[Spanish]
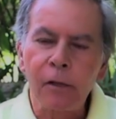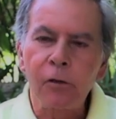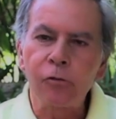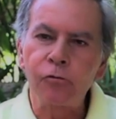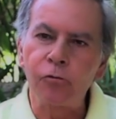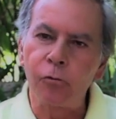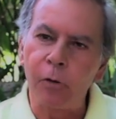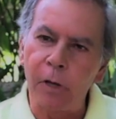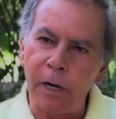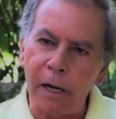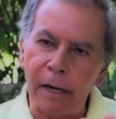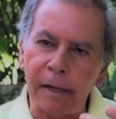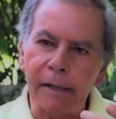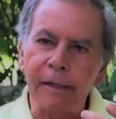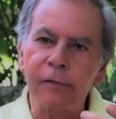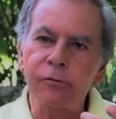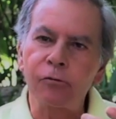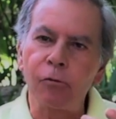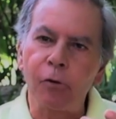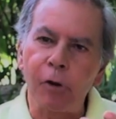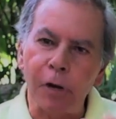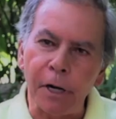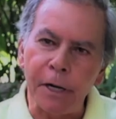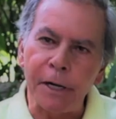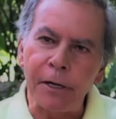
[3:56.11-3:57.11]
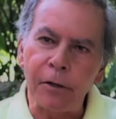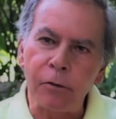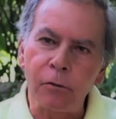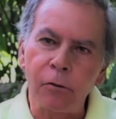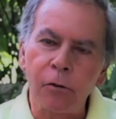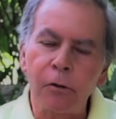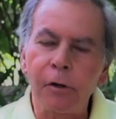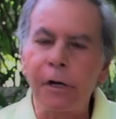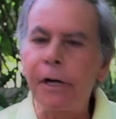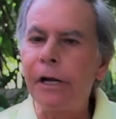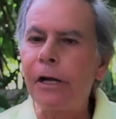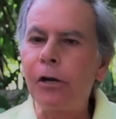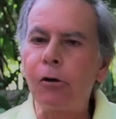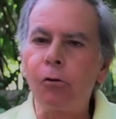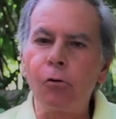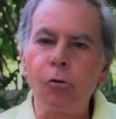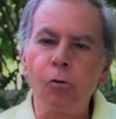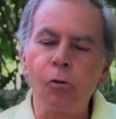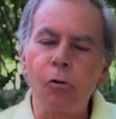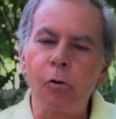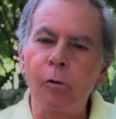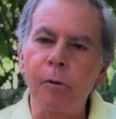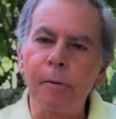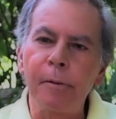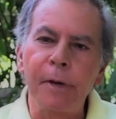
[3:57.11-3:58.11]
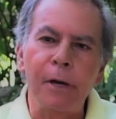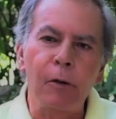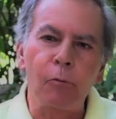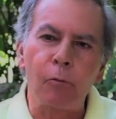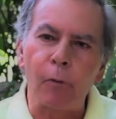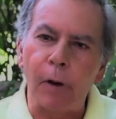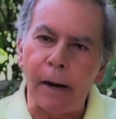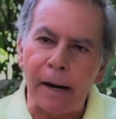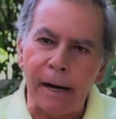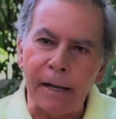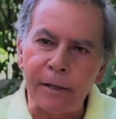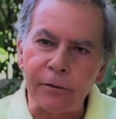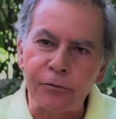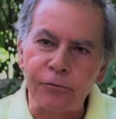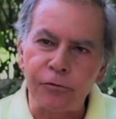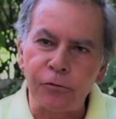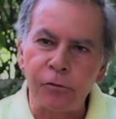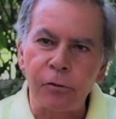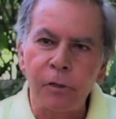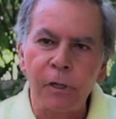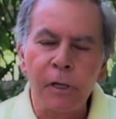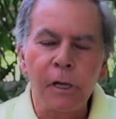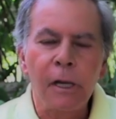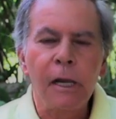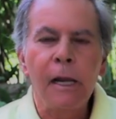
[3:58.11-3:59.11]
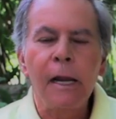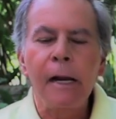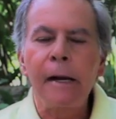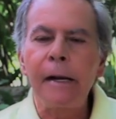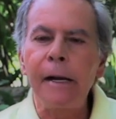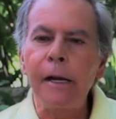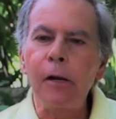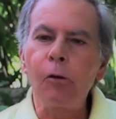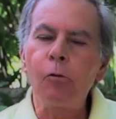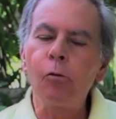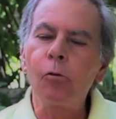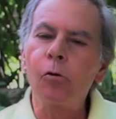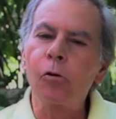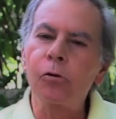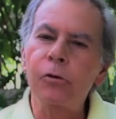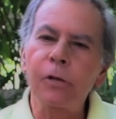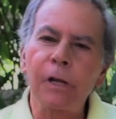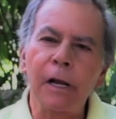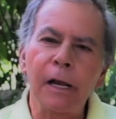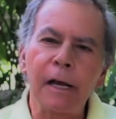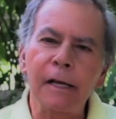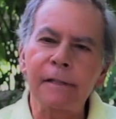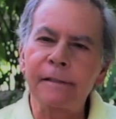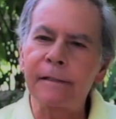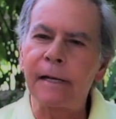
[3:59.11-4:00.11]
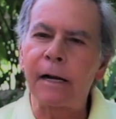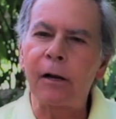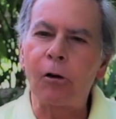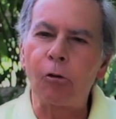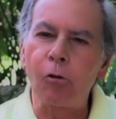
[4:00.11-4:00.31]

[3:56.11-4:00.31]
sus jerarcas son ricos, ninguno vive en un rancho, ninguno tiene que hacer